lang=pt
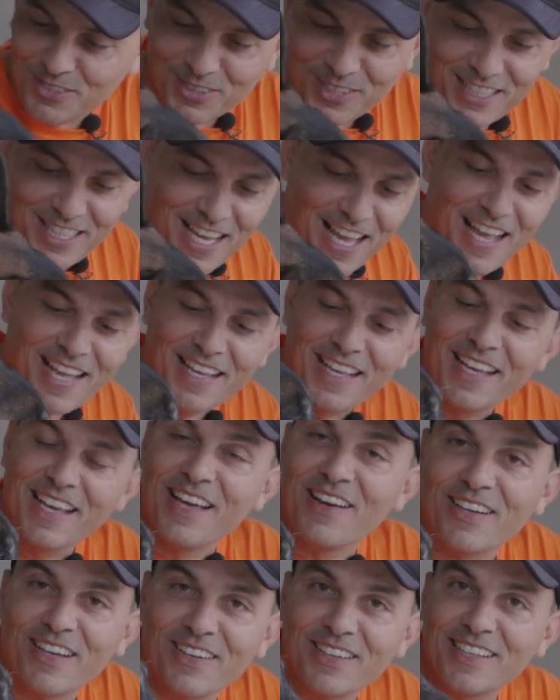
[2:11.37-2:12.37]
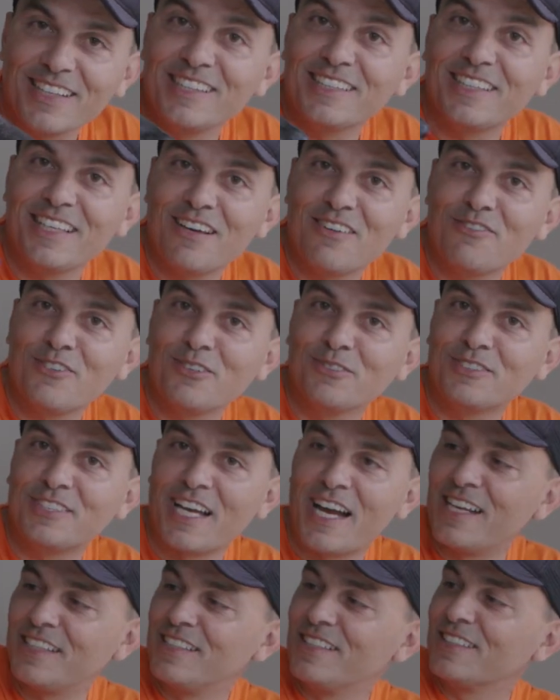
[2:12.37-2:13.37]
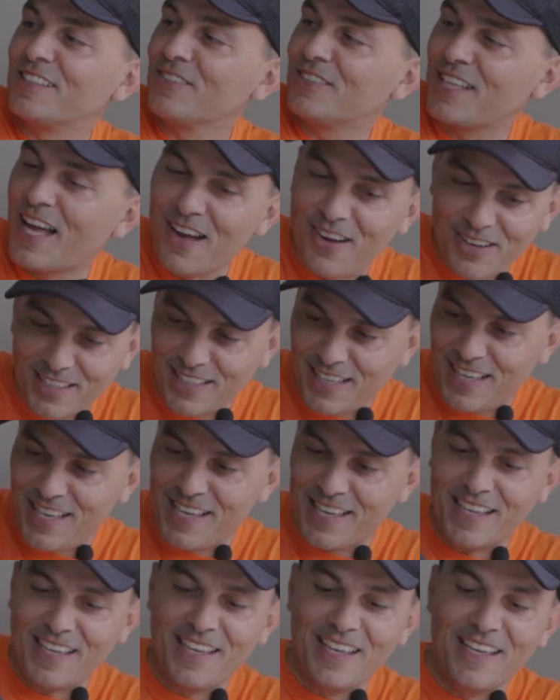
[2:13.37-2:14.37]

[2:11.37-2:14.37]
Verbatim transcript: Tu quer? Eu quero que ele tenha vontade. Então tá, ok.